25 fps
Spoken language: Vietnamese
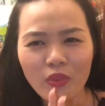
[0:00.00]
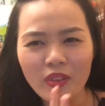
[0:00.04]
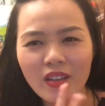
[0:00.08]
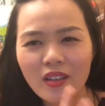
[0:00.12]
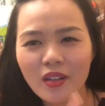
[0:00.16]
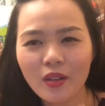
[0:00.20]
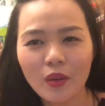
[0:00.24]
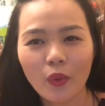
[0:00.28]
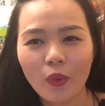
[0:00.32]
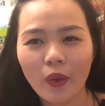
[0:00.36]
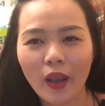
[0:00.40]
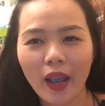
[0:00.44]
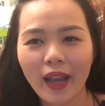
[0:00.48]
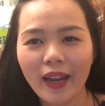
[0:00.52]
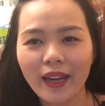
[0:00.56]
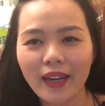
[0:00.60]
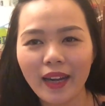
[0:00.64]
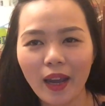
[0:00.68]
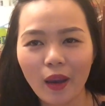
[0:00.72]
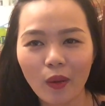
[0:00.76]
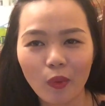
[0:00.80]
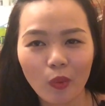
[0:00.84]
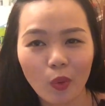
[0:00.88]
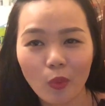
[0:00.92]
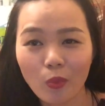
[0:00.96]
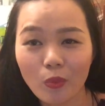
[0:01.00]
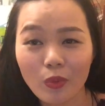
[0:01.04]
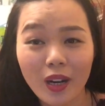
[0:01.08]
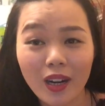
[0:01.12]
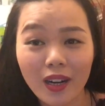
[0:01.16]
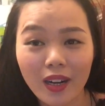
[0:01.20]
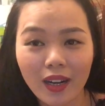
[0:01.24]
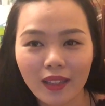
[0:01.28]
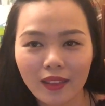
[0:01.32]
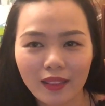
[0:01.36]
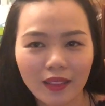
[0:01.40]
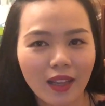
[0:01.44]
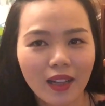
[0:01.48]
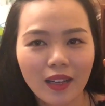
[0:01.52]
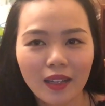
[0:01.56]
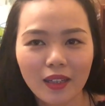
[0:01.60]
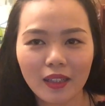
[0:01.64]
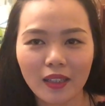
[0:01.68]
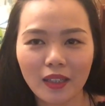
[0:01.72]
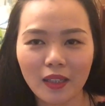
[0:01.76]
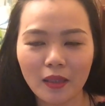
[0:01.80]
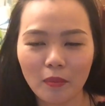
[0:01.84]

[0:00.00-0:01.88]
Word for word: như cô gái nào cũng rất là thích,